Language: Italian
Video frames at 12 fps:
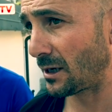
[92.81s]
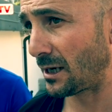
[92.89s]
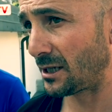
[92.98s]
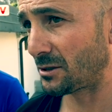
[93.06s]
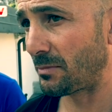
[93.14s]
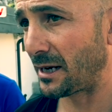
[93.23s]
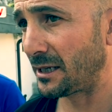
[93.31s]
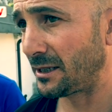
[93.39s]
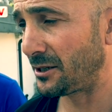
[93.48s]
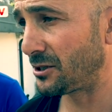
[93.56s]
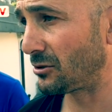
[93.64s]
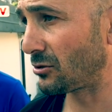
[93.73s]
alle spalle
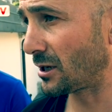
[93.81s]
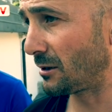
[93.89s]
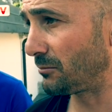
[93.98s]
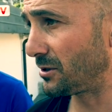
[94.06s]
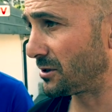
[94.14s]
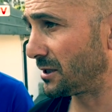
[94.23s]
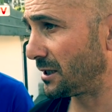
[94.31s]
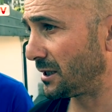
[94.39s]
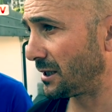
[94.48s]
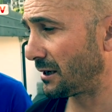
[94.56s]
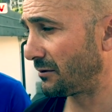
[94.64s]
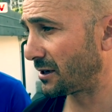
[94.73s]
dei
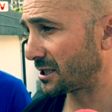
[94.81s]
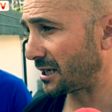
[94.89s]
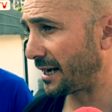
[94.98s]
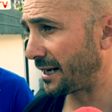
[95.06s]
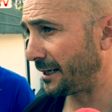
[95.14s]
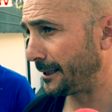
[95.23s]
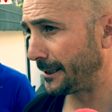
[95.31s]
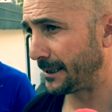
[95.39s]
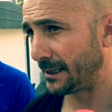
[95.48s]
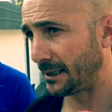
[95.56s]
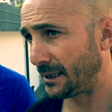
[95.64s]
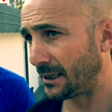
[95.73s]
centrocampisti
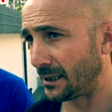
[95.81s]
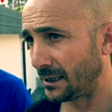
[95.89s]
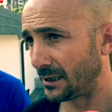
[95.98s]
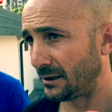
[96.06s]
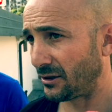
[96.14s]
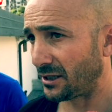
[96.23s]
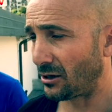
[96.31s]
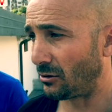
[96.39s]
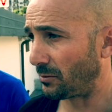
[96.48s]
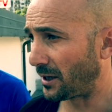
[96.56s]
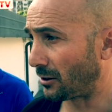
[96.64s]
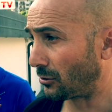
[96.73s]
avversari diventiamo
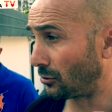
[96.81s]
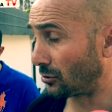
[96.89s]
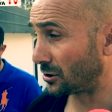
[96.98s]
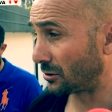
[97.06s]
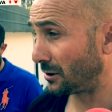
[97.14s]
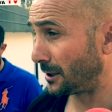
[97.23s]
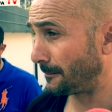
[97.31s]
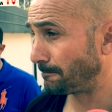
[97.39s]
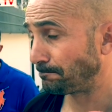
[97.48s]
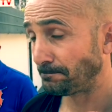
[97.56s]
pericolosi, quindi